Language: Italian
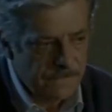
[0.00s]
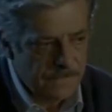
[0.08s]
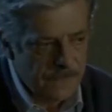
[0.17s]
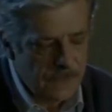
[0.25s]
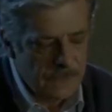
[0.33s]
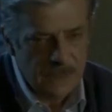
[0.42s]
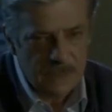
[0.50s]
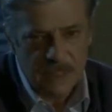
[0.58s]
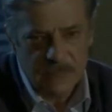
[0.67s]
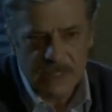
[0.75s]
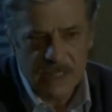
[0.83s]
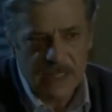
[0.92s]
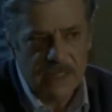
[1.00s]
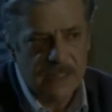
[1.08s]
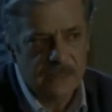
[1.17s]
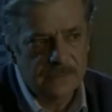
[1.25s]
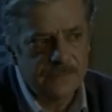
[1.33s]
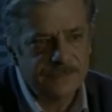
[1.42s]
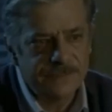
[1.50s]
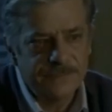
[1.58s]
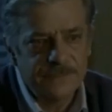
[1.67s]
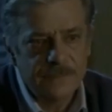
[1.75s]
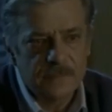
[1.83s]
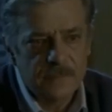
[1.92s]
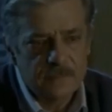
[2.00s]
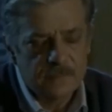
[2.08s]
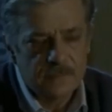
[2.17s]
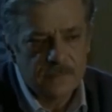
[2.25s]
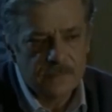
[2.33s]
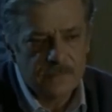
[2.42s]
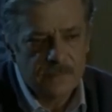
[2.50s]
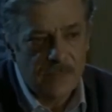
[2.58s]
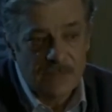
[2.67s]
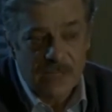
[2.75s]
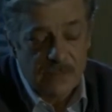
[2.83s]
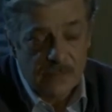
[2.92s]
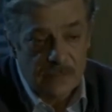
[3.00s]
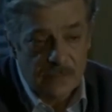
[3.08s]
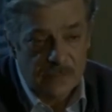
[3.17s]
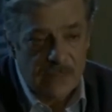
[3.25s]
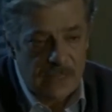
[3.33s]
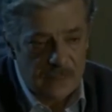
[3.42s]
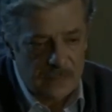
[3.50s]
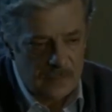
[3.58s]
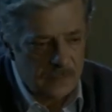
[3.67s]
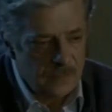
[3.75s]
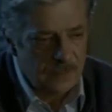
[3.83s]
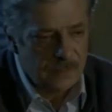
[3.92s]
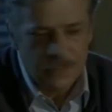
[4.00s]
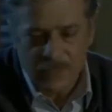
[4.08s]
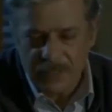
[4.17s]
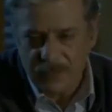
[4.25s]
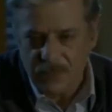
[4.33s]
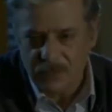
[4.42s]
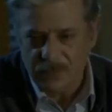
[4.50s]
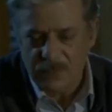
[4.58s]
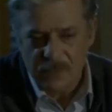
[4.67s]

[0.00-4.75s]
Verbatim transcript: Cercai Maddalena e volevo aiutarla in qualche modo.